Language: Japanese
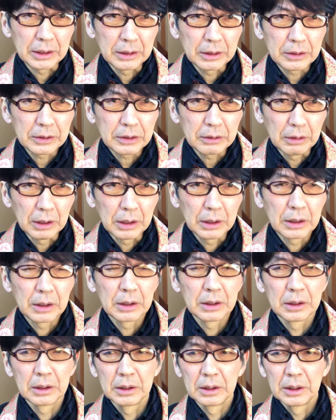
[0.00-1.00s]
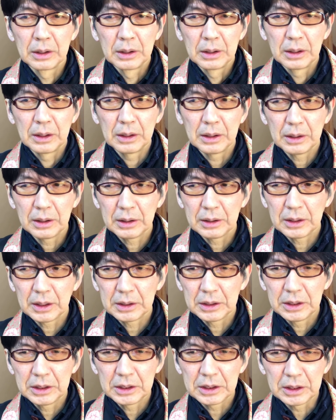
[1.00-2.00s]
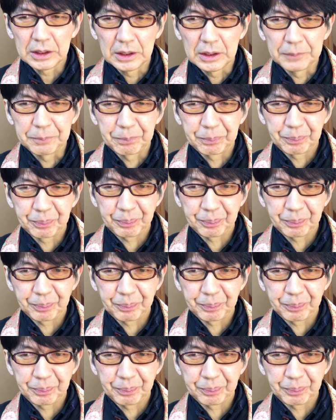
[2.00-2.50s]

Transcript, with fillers: んですあ何日